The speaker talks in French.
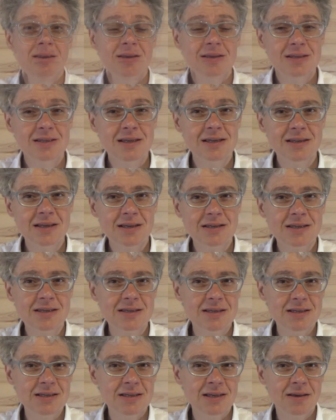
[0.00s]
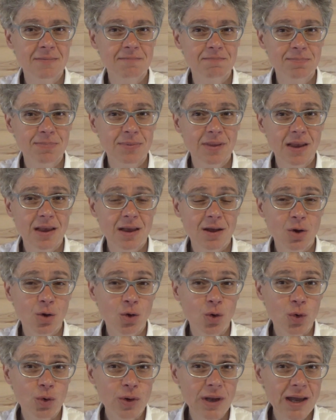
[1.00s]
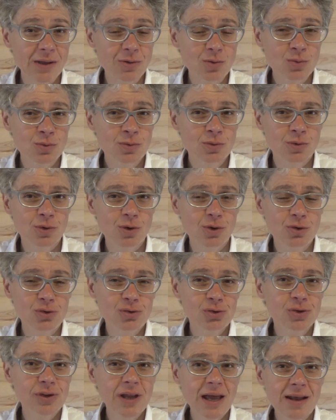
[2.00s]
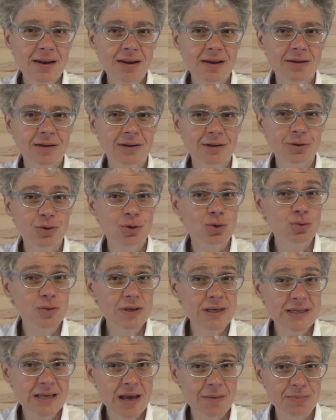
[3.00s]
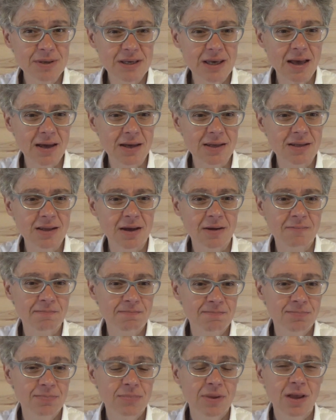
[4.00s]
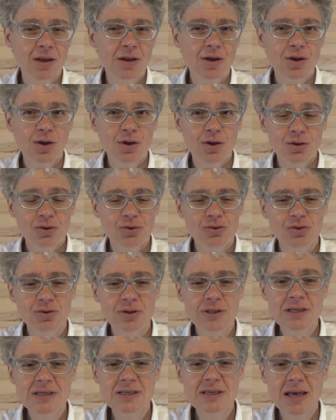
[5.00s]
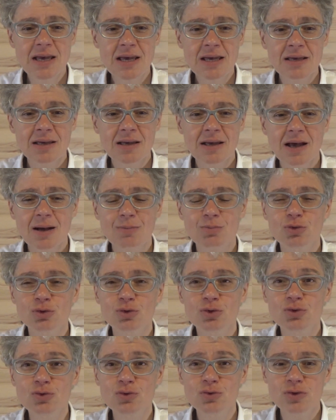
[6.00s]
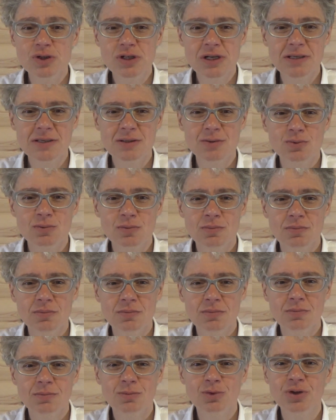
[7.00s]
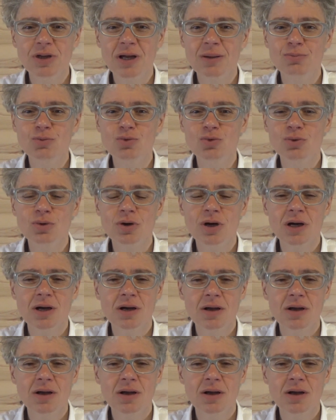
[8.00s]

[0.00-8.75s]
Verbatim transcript: C'est ainsi. Regardons le journal de Louisa Picaretta. Je disais à mon doux Jésus, mon amour,